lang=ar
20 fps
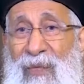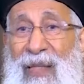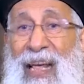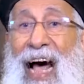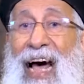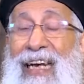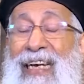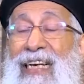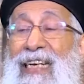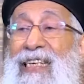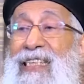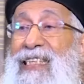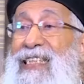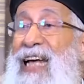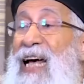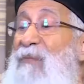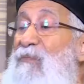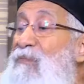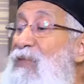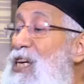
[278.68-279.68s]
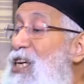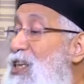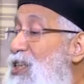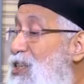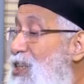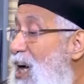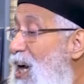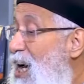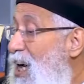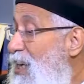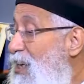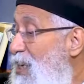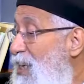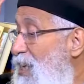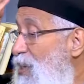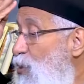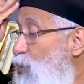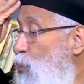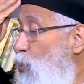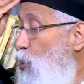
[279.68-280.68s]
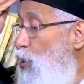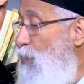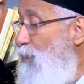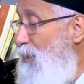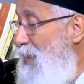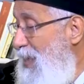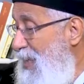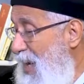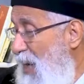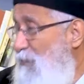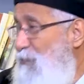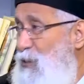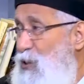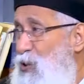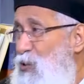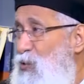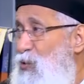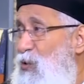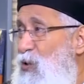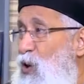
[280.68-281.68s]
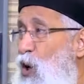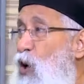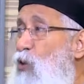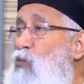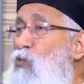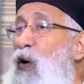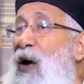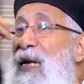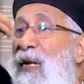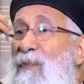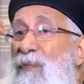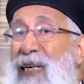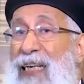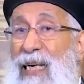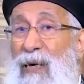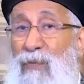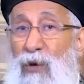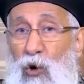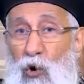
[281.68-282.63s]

يعني الإنسان بيختار الغلب لنفسه هو اللي بيجيب